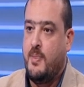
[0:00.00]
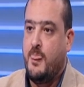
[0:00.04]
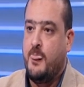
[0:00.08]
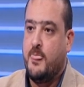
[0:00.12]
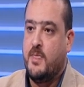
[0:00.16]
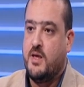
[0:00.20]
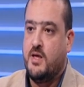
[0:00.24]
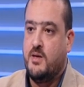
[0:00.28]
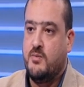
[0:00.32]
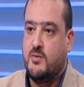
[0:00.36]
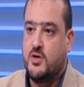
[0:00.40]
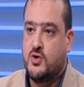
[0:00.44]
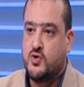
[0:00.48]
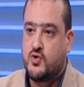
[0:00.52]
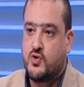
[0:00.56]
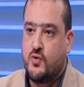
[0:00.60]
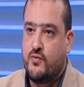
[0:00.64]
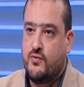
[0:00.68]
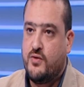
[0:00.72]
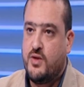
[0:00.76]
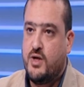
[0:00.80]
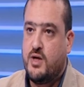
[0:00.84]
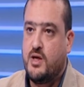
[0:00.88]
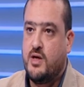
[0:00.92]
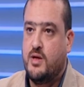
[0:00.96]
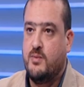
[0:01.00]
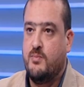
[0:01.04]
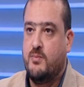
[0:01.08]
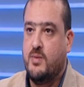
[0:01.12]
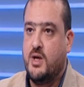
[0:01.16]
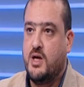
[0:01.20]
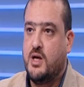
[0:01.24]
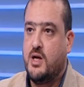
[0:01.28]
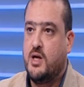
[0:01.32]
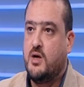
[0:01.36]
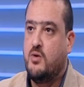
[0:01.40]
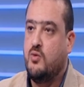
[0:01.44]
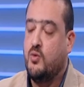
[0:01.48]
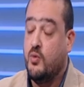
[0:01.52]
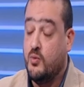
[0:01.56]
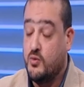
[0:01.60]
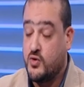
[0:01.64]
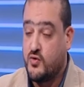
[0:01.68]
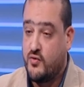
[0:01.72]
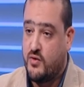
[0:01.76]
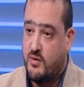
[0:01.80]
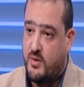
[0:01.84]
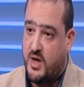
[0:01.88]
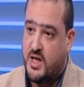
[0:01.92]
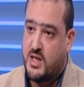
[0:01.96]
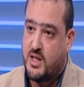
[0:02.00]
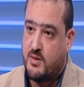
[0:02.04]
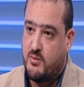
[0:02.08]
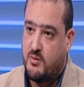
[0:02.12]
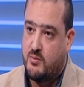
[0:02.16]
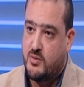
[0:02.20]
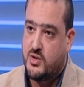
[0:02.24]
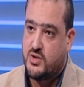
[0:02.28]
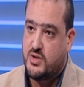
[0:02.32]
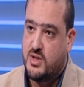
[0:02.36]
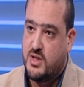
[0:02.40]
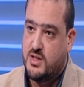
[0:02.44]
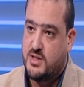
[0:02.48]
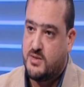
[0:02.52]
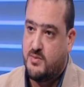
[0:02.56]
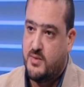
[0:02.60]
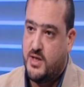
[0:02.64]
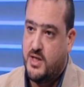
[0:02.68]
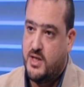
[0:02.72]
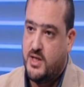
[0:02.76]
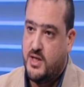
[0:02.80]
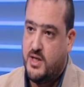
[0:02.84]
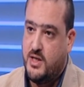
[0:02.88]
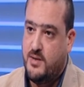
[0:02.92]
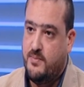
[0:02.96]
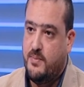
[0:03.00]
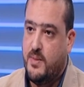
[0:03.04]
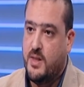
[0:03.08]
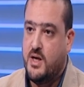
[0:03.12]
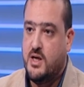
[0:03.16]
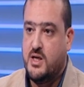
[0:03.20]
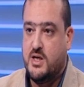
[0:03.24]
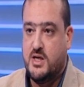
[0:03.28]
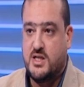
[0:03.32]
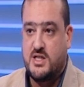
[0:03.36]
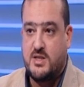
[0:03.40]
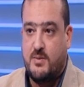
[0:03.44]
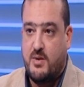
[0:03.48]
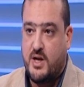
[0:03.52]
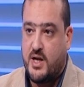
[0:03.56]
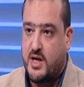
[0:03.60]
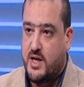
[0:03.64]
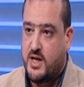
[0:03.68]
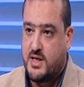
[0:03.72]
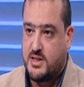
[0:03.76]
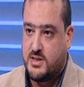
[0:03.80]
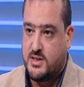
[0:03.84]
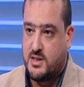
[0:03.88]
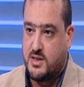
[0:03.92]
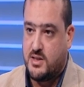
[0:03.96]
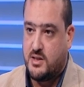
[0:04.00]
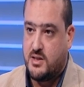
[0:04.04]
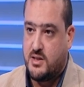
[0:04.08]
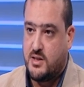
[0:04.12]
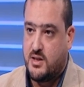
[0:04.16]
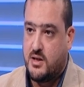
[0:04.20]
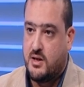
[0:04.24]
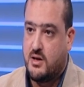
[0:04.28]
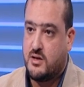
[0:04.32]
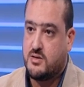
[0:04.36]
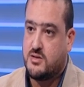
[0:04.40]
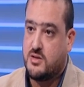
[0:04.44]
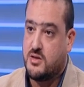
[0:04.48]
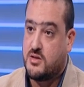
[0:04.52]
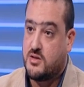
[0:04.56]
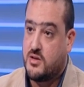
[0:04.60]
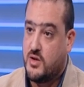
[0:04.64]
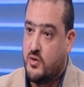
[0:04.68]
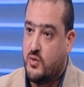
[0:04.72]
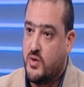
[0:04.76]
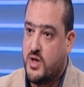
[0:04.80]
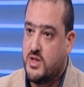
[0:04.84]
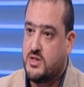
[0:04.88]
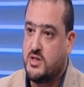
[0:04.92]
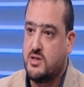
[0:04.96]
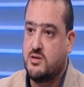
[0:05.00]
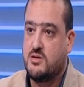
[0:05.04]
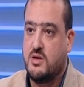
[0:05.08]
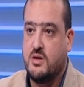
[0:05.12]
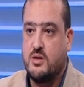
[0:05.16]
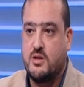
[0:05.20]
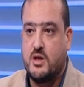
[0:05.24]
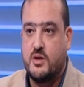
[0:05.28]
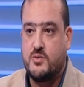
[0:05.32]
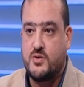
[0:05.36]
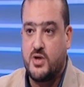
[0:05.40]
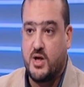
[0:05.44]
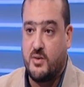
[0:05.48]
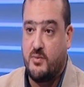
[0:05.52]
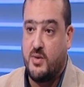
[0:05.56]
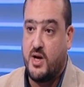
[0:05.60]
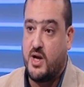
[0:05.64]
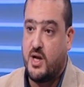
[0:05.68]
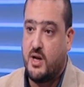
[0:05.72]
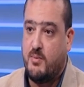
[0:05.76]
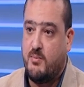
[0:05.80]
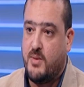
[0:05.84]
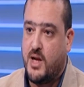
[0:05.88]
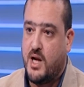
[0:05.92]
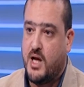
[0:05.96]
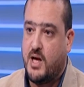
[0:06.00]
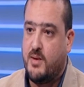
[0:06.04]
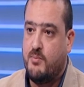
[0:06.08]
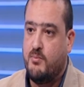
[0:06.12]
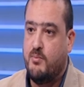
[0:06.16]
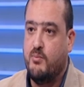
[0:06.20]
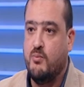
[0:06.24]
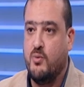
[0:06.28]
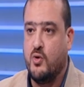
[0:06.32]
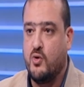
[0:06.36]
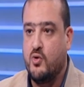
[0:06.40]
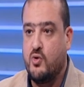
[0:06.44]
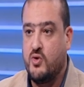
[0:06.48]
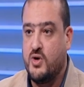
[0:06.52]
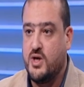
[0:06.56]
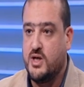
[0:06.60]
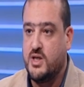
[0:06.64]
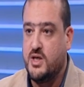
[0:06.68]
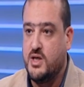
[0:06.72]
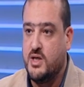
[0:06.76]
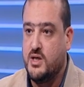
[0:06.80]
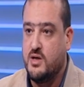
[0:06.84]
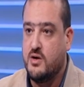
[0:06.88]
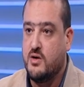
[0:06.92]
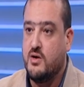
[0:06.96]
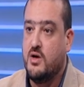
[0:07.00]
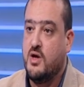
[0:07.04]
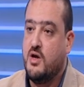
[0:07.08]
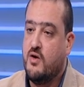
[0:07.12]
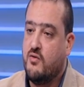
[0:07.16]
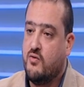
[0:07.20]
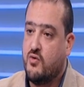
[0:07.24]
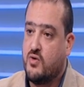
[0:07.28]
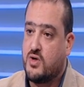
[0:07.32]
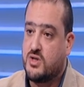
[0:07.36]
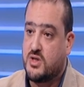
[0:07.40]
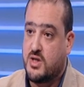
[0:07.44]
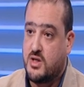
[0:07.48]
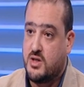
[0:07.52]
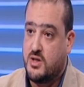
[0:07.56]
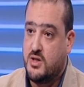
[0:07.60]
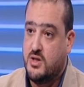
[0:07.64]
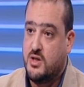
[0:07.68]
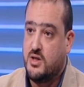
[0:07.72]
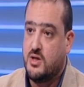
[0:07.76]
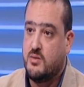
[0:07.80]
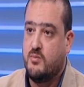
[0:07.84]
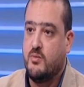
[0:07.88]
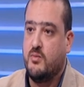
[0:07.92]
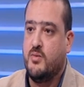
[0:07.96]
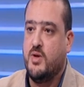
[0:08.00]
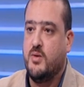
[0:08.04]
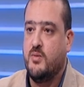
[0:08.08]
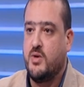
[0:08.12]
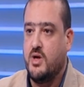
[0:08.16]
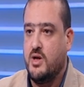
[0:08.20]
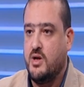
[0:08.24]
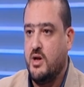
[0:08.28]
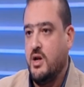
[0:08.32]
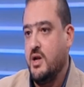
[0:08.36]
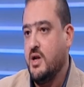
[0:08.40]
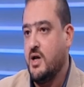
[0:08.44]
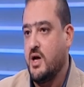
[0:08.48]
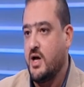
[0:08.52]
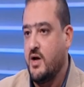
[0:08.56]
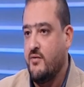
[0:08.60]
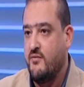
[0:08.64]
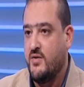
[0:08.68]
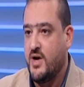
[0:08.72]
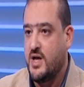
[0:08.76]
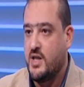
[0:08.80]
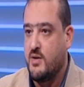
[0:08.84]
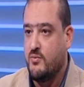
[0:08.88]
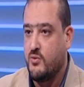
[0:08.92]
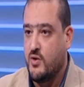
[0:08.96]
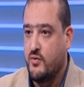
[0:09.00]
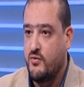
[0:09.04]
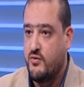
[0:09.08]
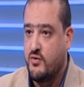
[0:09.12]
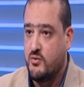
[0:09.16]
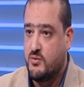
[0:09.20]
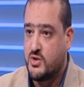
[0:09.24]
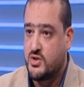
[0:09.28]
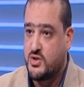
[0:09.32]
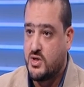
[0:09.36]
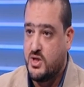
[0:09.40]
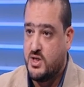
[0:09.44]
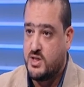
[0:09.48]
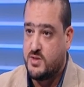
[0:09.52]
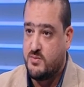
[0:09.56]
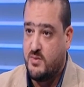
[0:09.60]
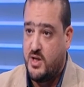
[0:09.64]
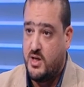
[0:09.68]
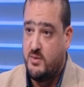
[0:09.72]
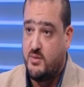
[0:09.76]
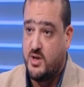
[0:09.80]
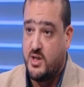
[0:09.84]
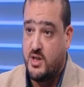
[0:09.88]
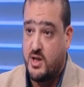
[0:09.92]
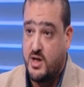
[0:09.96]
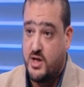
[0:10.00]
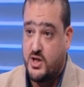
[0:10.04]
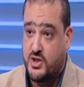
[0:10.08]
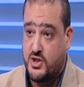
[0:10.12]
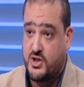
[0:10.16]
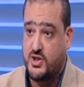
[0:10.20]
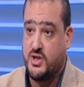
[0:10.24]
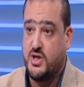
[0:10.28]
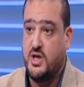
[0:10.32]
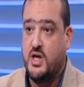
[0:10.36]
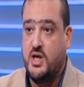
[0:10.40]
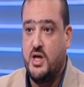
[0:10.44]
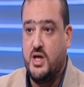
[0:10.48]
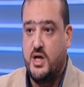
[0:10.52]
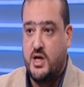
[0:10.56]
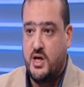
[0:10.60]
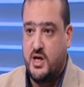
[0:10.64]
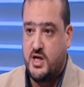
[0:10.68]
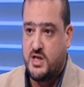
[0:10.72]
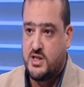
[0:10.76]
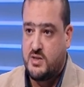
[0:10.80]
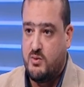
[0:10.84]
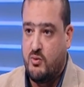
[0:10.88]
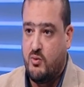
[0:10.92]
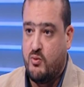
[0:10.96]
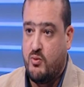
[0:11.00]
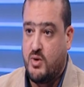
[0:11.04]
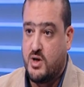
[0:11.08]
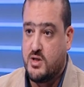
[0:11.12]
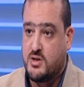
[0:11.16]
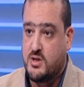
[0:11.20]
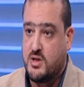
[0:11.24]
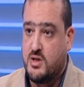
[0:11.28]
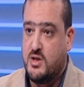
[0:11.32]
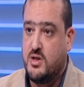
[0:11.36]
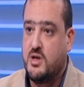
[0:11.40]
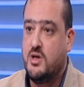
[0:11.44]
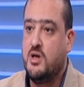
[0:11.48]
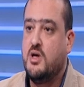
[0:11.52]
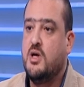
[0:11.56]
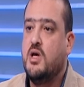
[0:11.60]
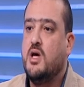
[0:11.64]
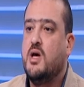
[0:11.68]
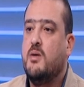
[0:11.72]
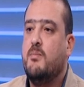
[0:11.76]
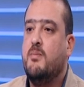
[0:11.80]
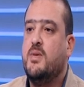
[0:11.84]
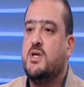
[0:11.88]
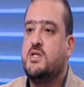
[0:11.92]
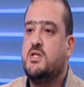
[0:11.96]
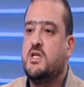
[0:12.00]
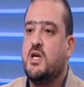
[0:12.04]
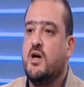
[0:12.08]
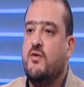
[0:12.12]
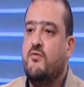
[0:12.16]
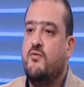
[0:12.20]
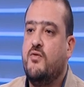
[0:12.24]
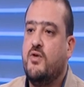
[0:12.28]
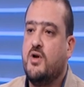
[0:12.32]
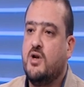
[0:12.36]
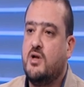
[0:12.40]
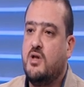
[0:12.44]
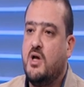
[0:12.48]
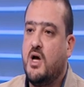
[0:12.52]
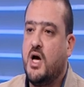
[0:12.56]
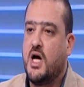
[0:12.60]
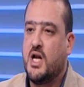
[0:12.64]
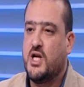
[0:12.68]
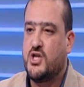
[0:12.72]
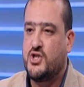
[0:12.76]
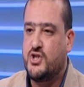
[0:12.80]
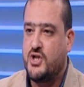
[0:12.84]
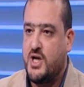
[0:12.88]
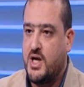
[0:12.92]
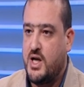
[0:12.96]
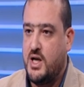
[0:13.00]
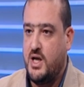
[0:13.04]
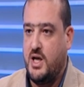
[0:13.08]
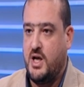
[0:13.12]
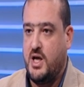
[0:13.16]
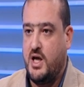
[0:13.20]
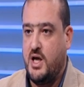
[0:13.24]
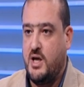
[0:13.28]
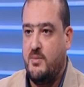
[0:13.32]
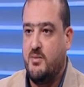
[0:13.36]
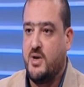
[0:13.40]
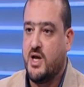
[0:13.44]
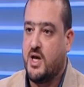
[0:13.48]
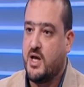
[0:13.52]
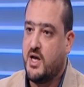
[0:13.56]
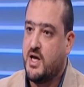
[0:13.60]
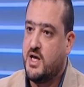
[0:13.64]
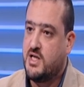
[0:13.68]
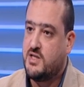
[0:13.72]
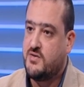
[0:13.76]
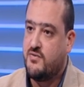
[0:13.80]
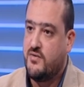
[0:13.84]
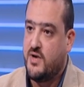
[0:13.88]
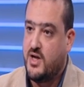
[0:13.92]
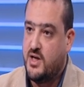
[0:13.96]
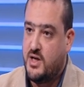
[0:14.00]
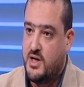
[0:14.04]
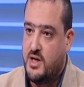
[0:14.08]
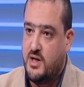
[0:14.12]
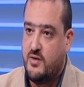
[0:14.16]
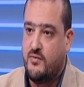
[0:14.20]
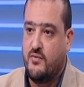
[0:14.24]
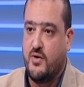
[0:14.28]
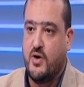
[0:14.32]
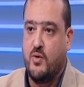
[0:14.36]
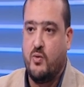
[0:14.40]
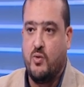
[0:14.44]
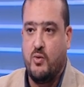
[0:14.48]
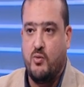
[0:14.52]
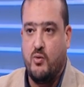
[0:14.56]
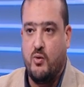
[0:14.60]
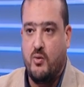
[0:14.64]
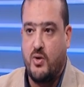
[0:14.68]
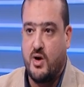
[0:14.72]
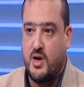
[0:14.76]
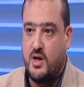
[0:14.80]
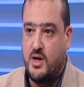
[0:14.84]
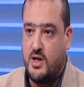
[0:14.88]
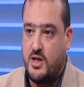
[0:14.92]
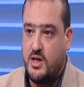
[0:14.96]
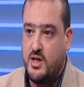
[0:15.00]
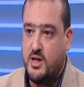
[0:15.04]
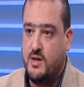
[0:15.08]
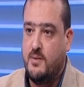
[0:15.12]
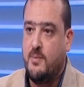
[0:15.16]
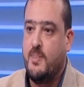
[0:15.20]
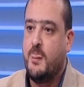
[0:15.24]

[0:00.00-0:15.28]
يمكن شفنا امبارح وشفنا حتى من ماتش الاسماعيلي الزمالك كان احسن اكثر استحواذا سيطره بشكل كبير على الملعب بالروح كتير مم. فرص كتير يمكن كان في عدم توفيق في ماتش الاسماعيلي ما قدرناش نحسم المباراه لصالحنا بس كان في رضا على الشكل العام يعني كجهاز فني في اول مباراه ليه